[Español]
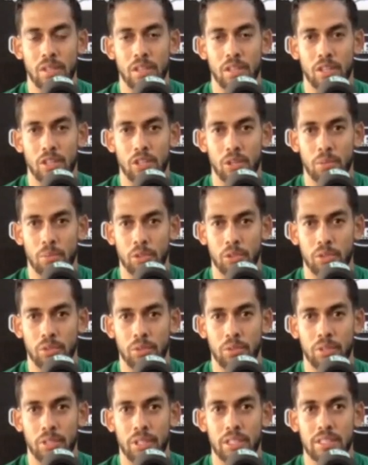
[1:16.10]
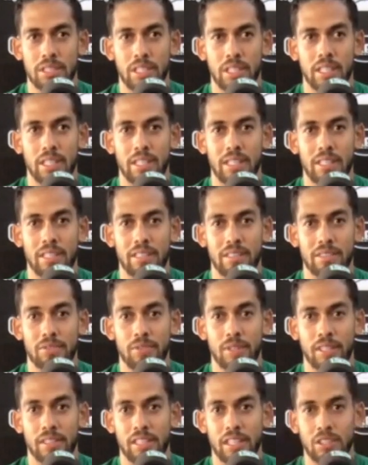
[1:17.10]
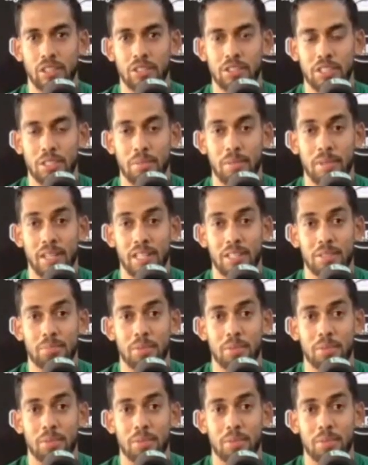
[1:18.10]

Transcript: Como tú dices, faltan dos semanas,